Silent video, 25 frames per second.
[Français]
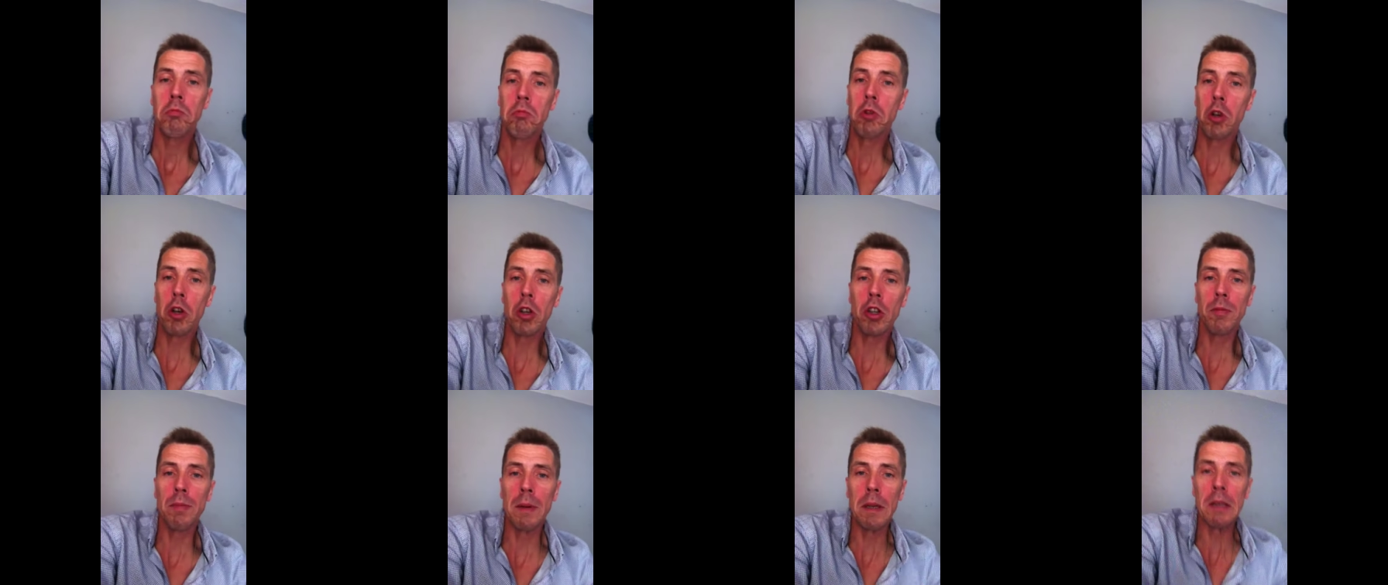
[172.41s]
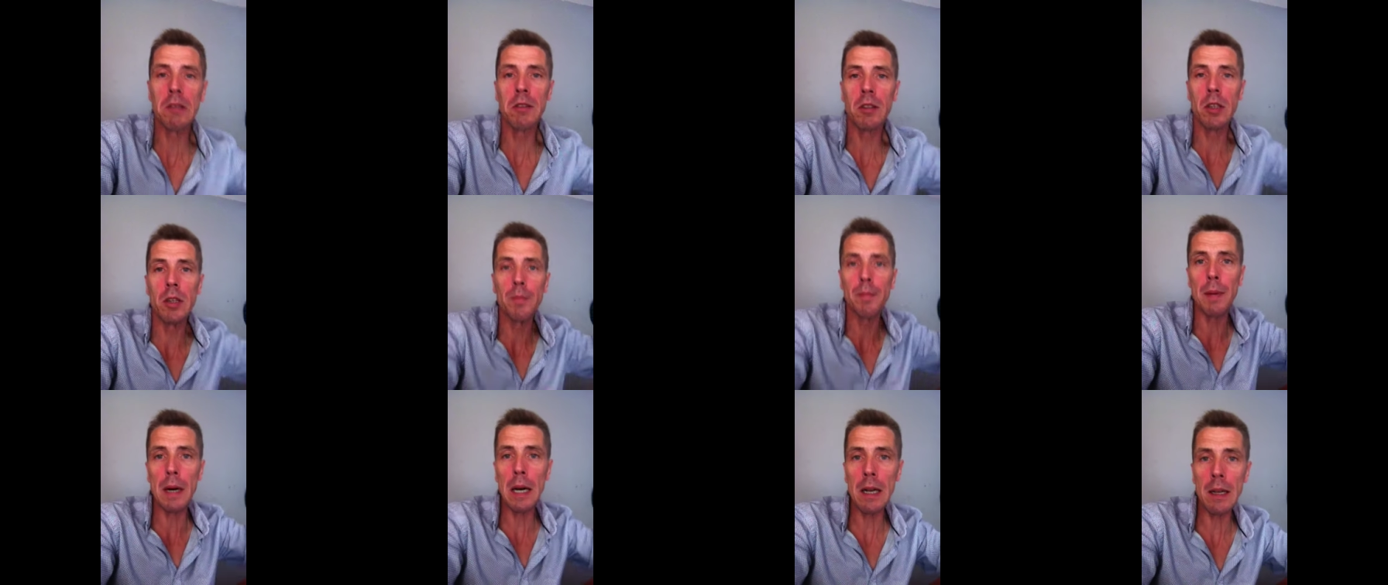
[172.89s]
Deux semaines
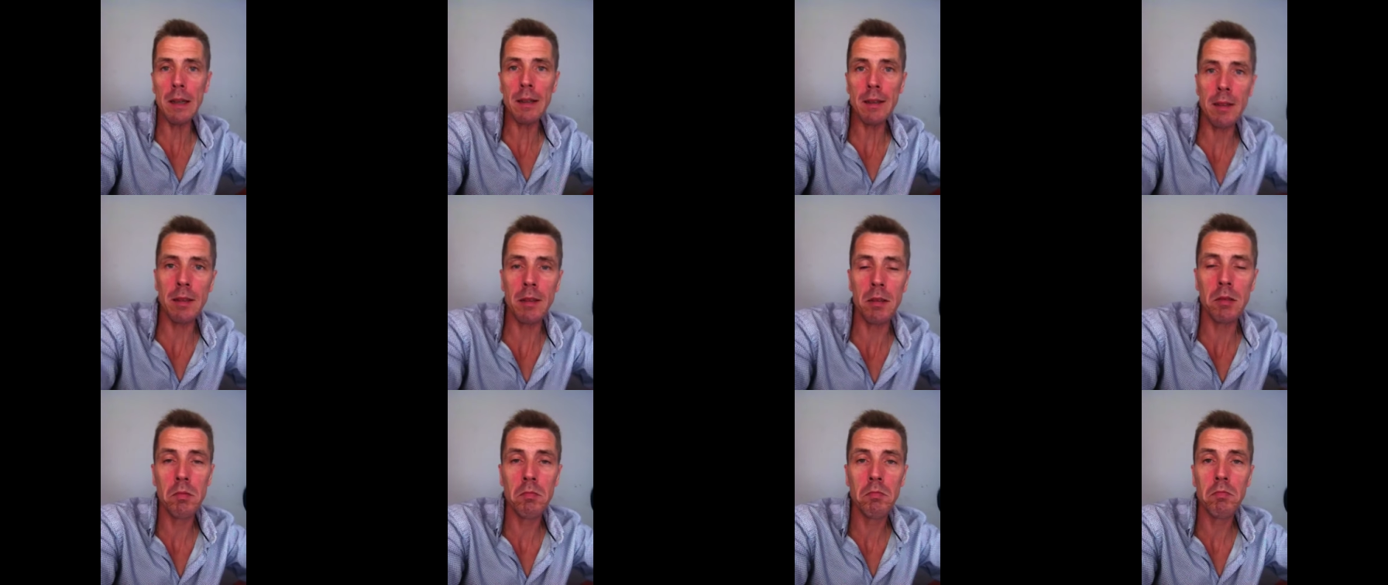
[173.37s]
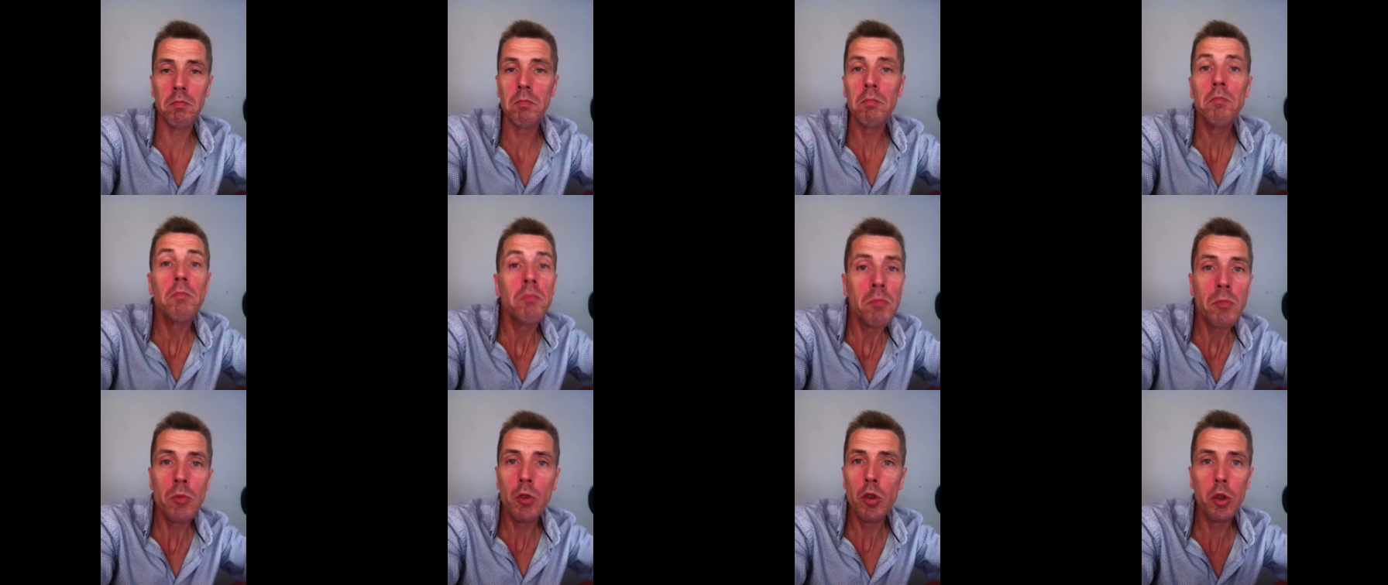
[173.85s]
se passent,
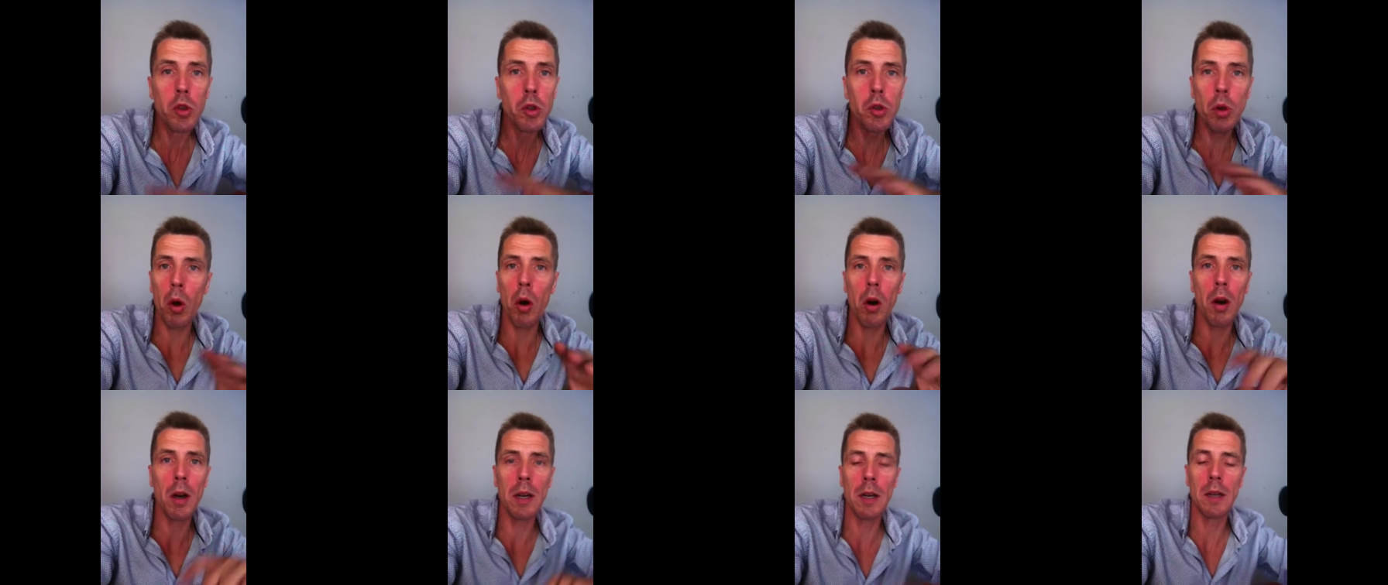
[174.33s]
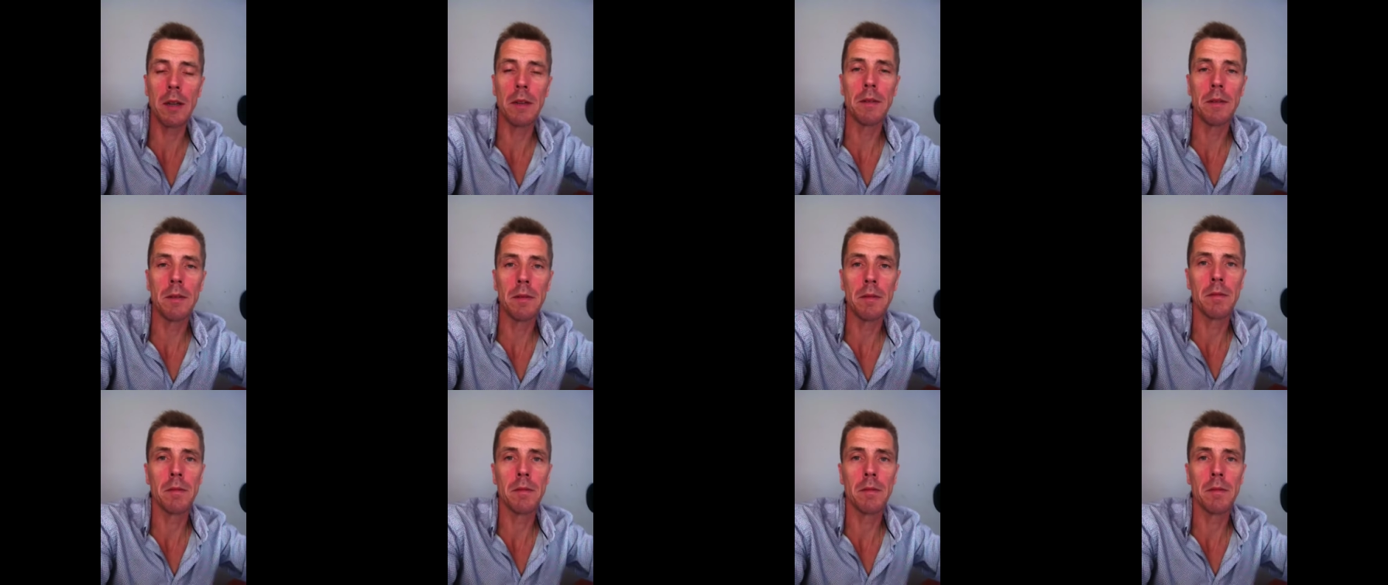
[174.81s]
toujours rien.